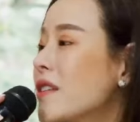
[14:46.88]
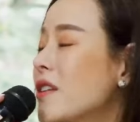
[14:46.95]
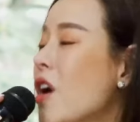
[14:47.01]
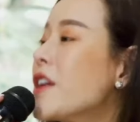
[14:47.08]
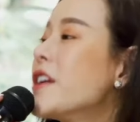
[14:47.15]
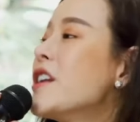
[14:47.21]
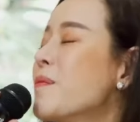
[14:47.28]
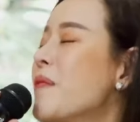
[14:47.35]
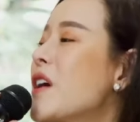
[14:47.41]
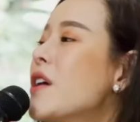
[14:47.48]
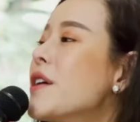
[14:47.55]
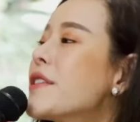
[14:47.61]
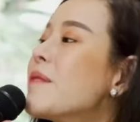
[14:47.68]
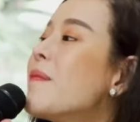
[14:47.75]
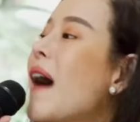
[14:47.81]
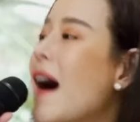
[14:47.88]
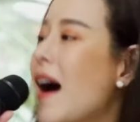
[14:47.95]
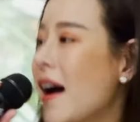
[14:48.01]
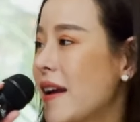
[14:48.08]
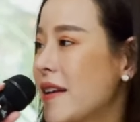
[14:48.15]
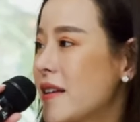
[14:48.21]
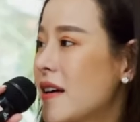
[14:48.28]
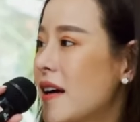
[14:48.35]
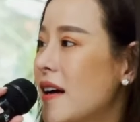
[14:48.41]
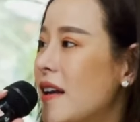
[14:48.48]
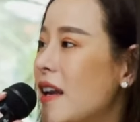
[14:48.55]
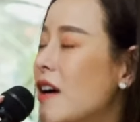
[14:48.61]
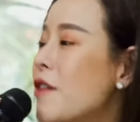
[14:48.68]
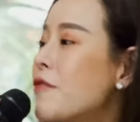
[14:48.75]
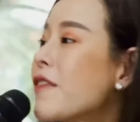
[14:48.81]
ตอนนี้หนิงไม่ค่อยสบายค่ะ
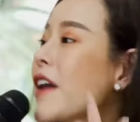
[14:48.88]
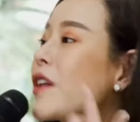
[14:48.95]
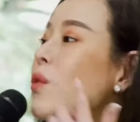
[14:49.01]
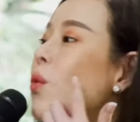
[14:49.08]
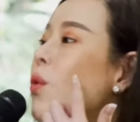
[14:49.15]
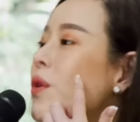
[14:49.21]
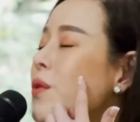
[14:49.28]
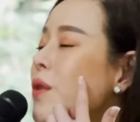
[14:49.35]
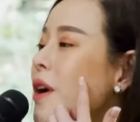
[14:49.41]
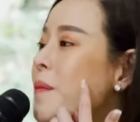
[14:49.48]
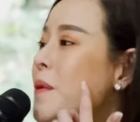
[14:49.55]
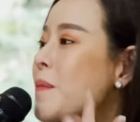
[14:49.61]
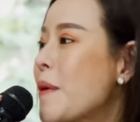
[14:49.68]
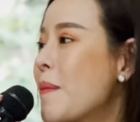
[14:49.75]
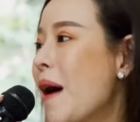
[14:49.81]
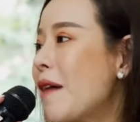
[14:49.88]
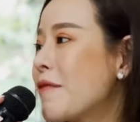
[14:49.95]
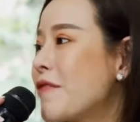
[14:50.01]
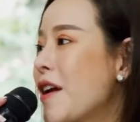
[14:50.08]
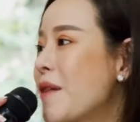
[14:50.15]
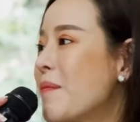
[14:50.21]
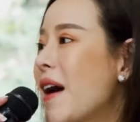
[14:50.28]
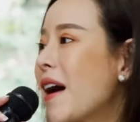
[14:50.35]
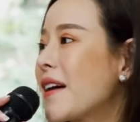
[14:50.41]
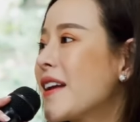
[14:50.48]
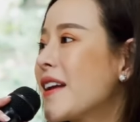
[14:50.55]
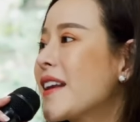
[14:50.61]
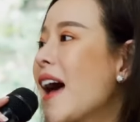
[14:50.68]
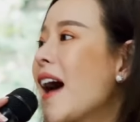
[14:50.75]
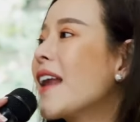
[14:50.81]
แล้วก็ฟันคุดด้วยเพิ่งไปผ่าฟันมาอะ
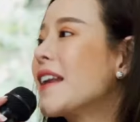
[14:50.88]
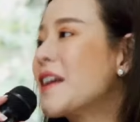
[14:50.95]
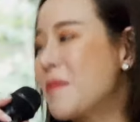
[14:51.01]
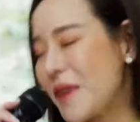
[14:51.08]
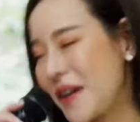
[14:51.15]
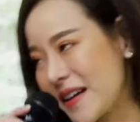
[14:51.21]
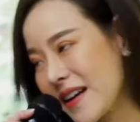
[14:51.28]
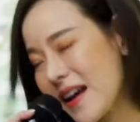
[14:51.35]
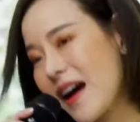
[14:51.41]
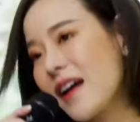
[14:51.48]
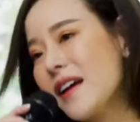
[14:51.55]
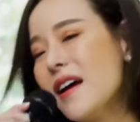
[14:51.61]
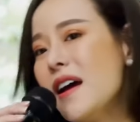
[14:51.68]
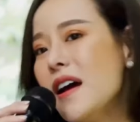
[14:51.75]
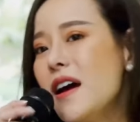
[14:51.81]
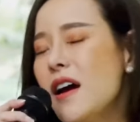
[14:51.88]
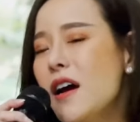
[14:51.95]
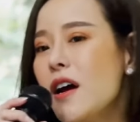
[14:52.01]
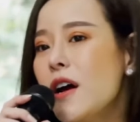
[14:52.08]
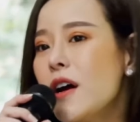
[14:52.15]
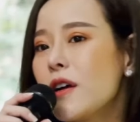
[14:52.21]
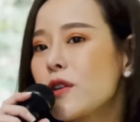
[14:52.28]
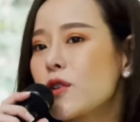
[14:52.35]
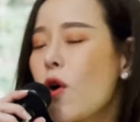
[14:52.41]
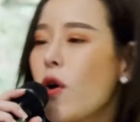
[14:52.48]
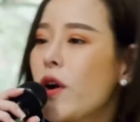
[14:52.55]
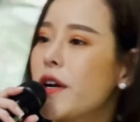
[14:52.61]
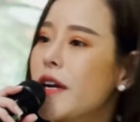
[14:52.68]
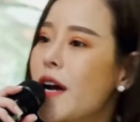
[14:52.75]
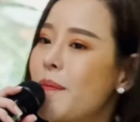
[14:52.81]
ทำโอเคจ้ะท
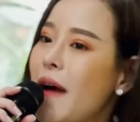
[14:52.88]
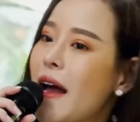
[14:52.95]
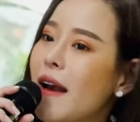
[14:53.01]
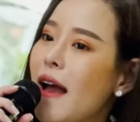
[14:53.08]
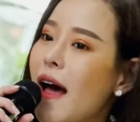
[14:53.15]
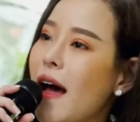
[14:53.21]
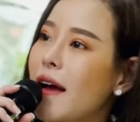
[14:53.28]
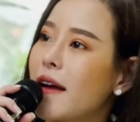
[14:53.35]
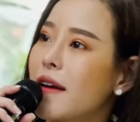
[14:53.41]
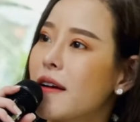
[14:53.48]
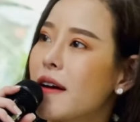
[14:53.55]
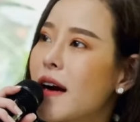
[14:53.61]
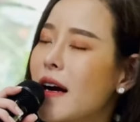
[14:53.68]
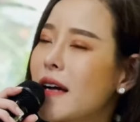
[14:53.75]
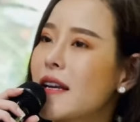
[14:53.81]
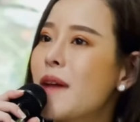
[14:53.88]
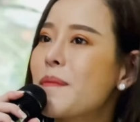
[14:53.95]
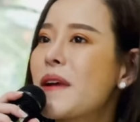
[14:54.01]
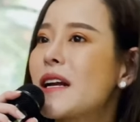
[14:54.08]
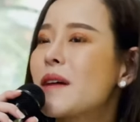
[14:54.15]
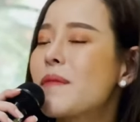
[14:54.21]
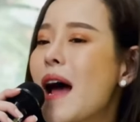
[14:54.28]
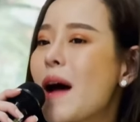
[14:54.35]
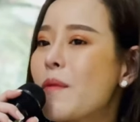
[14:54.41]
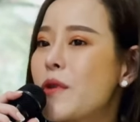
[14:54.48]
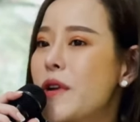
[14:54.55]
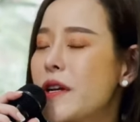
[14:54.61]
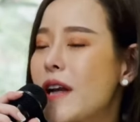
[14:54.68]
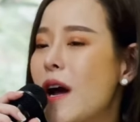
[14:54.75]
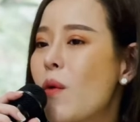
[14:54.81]
นกับอะไรเหรอคะถ้าเป็นคำถามขอ
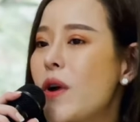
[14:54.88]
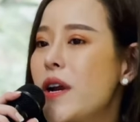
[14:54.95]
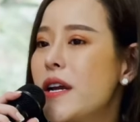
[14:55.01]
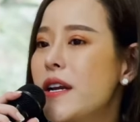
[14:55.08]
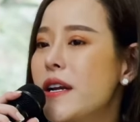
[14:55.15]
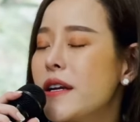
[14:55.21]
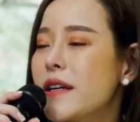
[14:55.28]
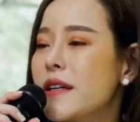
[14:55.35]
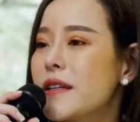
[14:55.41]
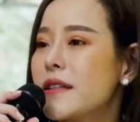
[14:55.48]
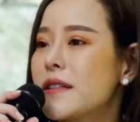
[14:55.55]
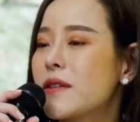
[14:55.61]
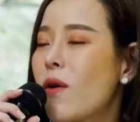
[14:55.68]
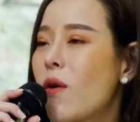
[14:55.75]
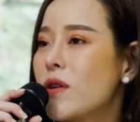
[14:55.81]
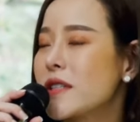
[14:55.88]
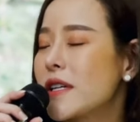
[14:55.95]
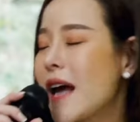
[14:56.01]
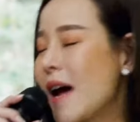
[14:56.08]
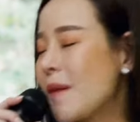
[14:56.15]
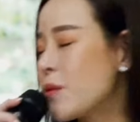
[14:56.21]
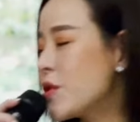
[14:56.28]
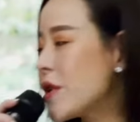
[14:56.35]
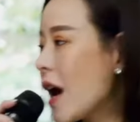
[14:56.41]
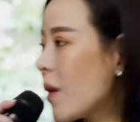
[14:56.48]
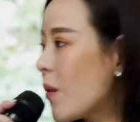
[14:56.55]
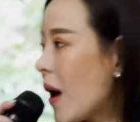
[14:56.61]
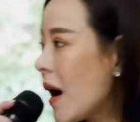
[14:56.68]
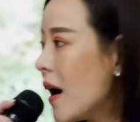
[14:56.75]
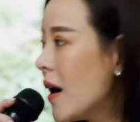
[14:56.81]
งหนิงนะวันนี้หนิงคงจะถามคุณยาย
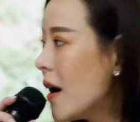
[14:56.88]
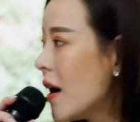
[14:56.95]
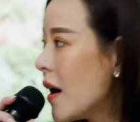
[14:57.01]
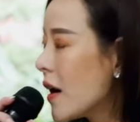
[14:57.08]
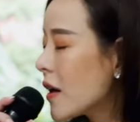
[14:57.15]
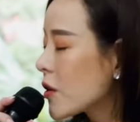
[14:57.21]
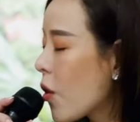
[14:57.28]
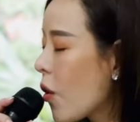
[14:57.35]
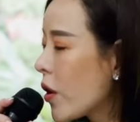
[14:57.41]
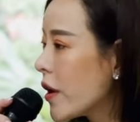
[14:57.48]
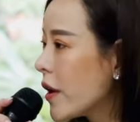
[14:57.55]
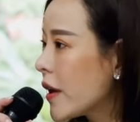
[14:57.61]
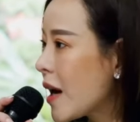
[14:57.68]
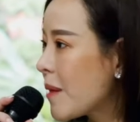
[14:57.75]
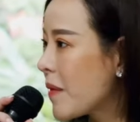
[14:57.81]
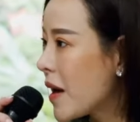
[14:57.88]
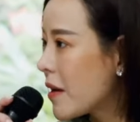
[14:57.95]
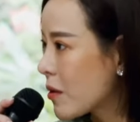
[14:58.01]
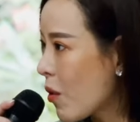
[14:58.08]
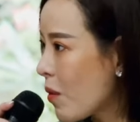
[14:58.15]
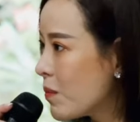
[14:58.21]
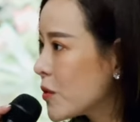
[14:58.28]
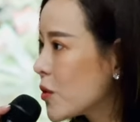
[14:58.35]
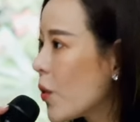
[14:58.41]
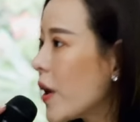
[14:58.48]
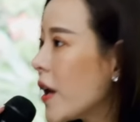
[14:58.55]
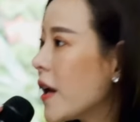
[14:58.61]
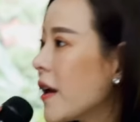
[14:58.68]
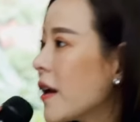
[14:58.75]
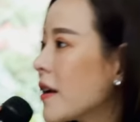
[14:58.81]
ว่าทนกับอารมณ์ตัว
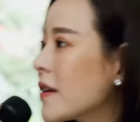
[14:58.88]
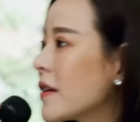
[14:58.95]
เอง